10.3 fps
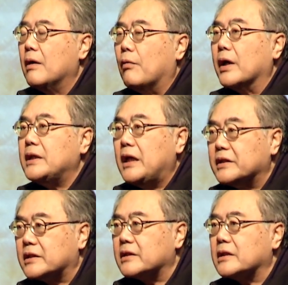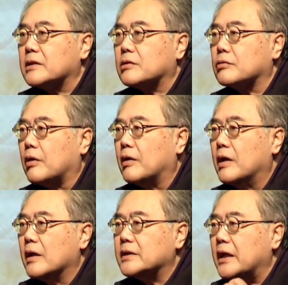我意思是是说，
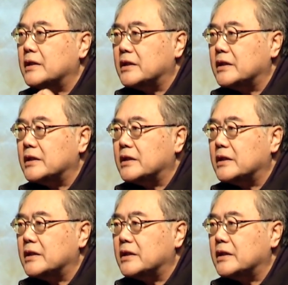你